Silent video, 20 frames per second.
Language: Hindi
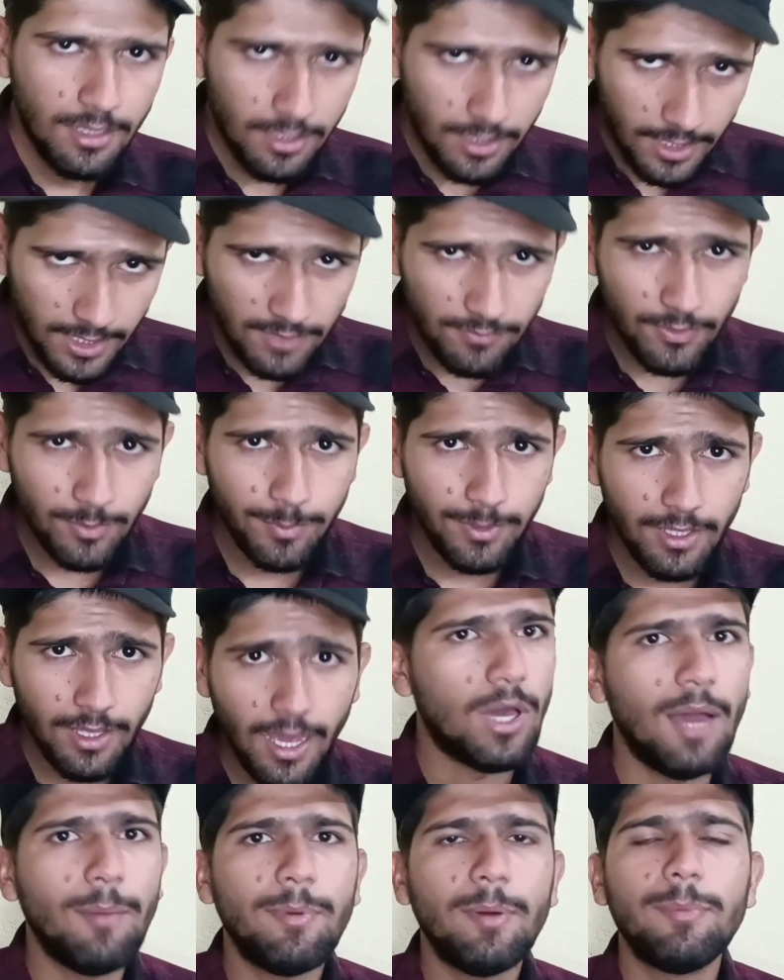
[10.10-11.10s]
लेकिन फिर भी
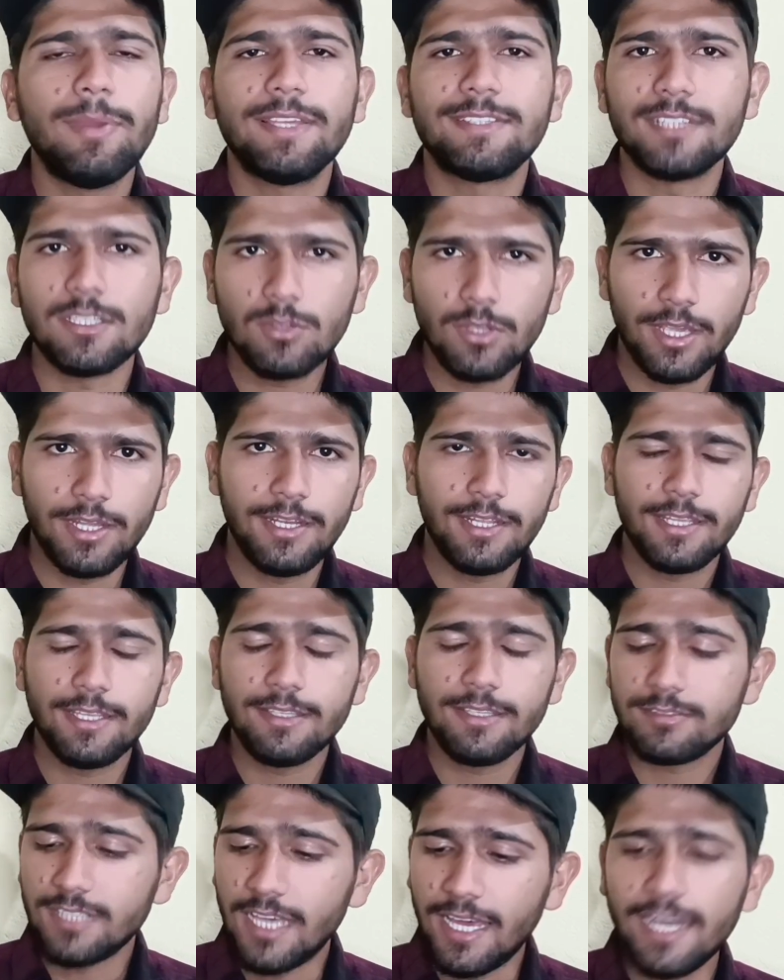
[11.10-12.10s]
आप अब ऐसा तो है नहीं कि
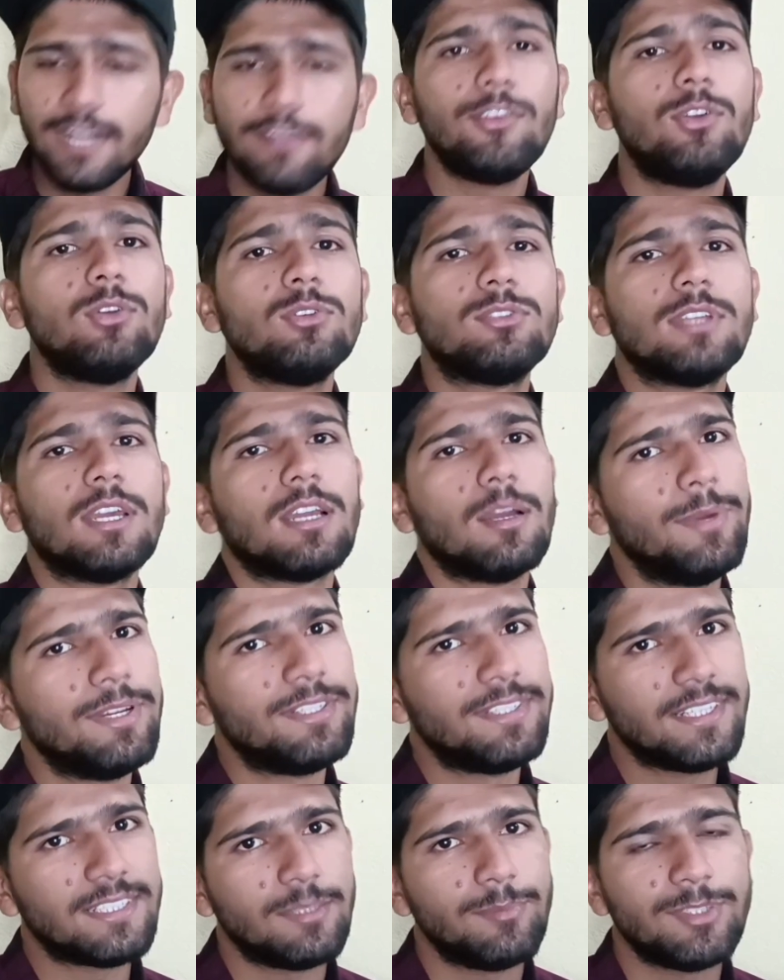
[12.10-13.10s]
सारे वीडियोस के कमेंट
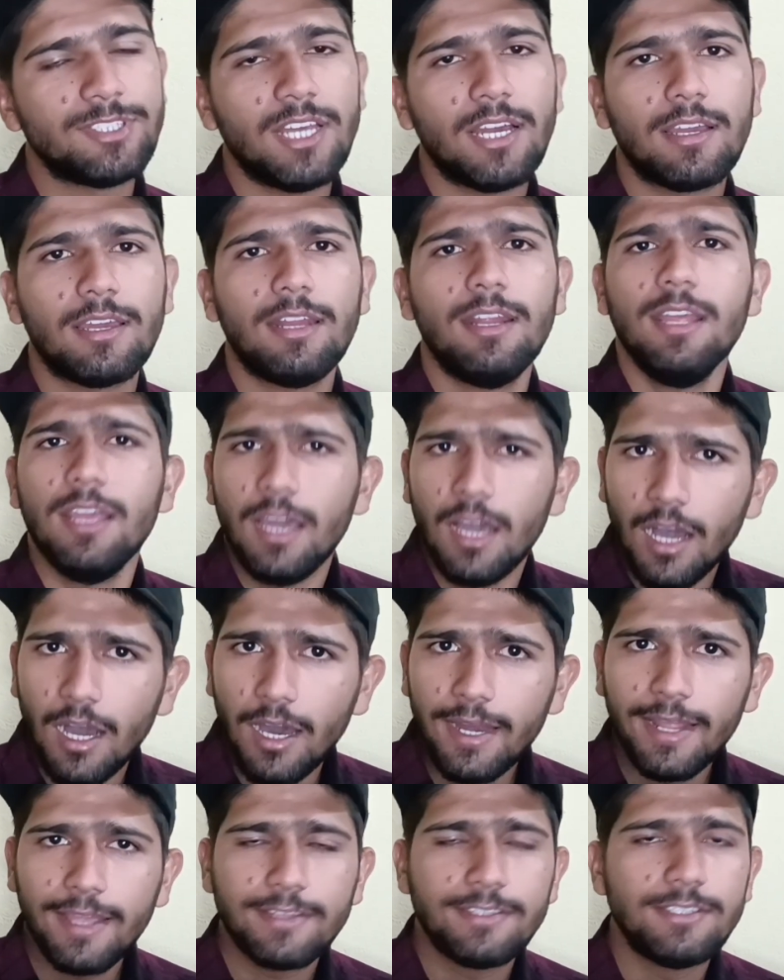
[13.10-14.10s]
सेक्शन में जाकर
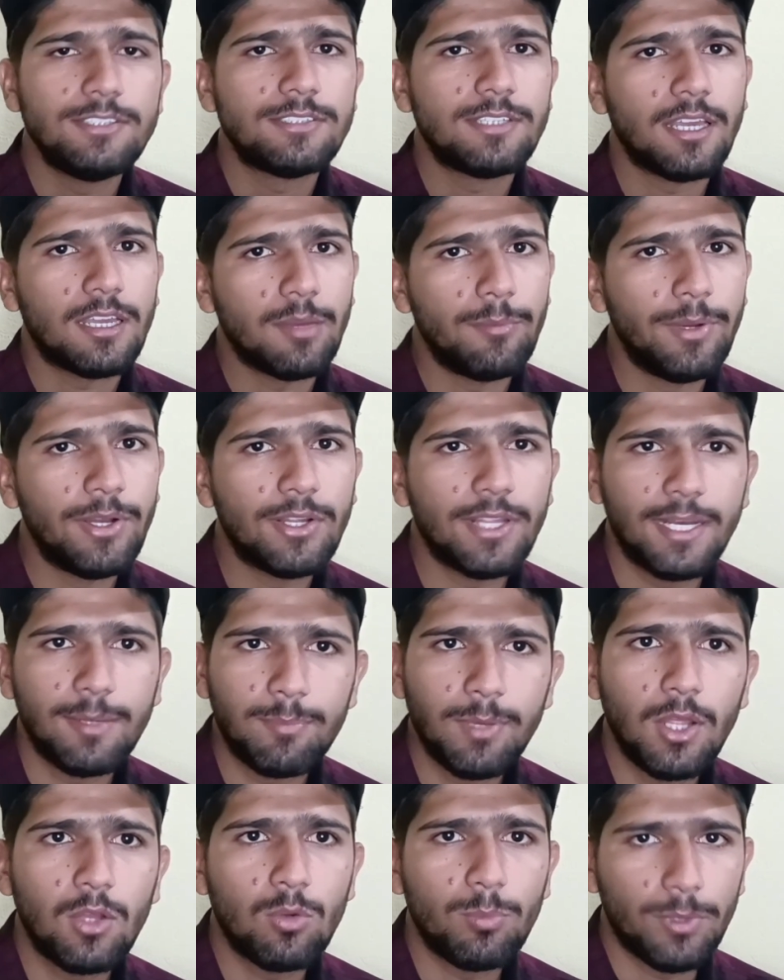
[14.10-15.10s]
हर एक चीज़ के कमेंट के
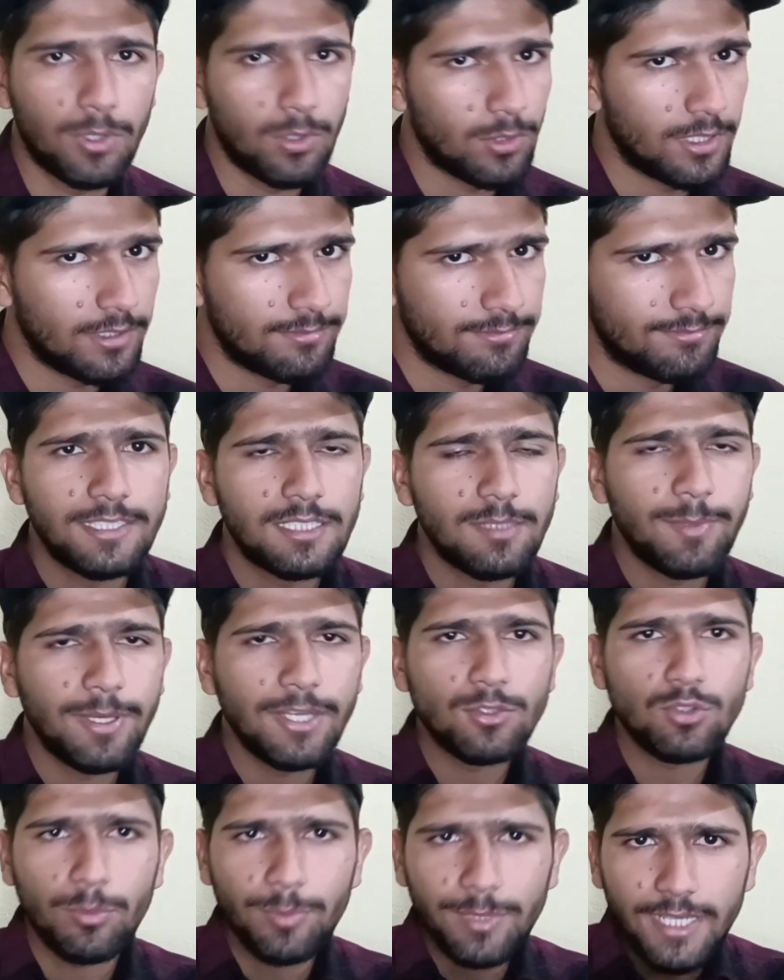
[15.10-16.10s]
रिप्लाई को पढ़ोगे इसलिए
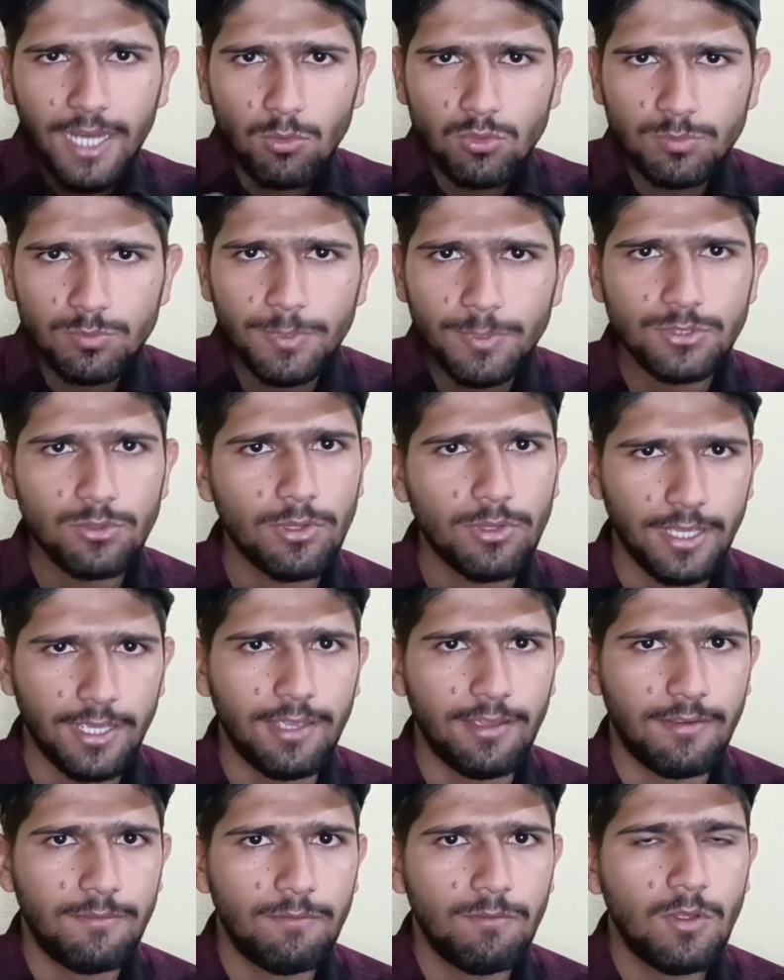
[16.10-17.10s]
मैंने जो भी डाउट्स बच्चों के हैं